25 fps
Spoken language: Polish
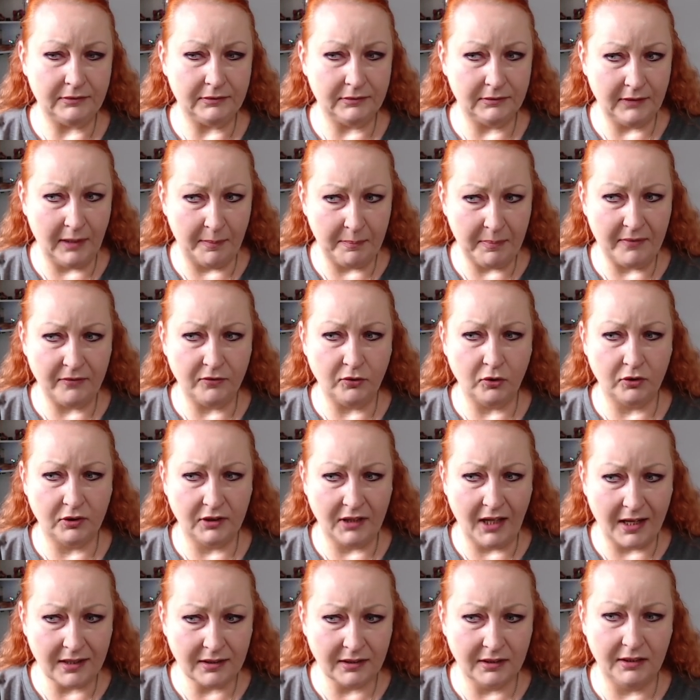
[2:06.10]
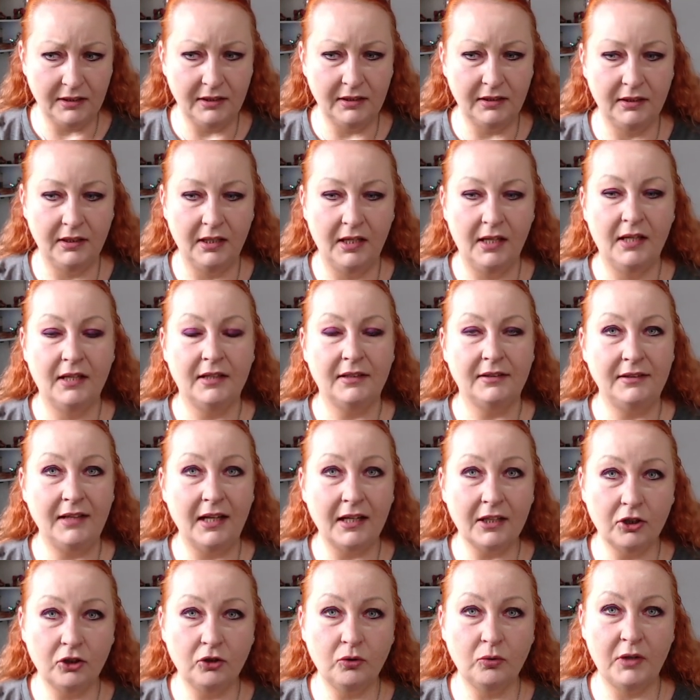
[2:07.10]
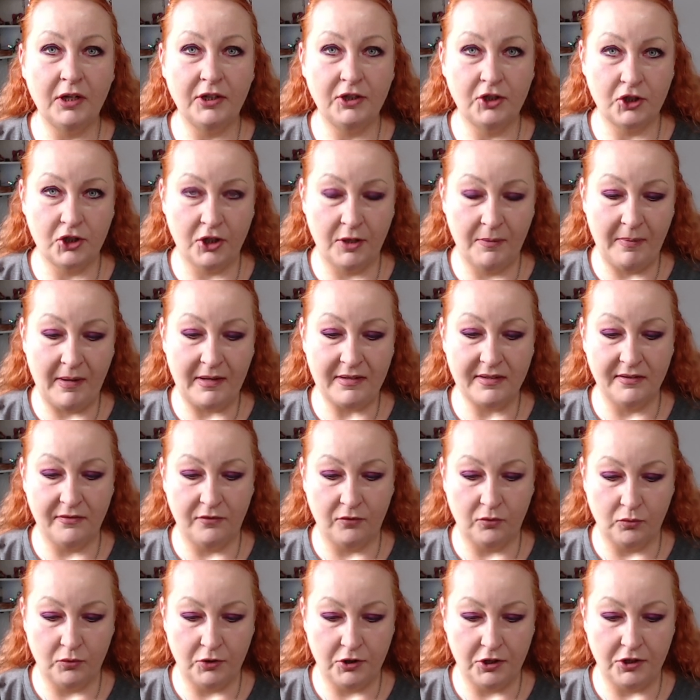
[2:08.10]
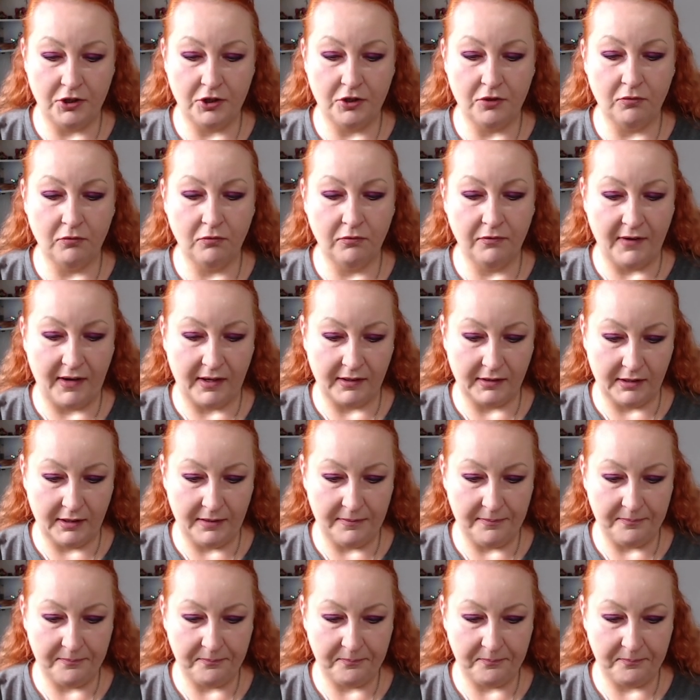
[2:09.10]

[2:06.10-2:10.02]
na pewno takich, na które trzeba zwrócić uwagę.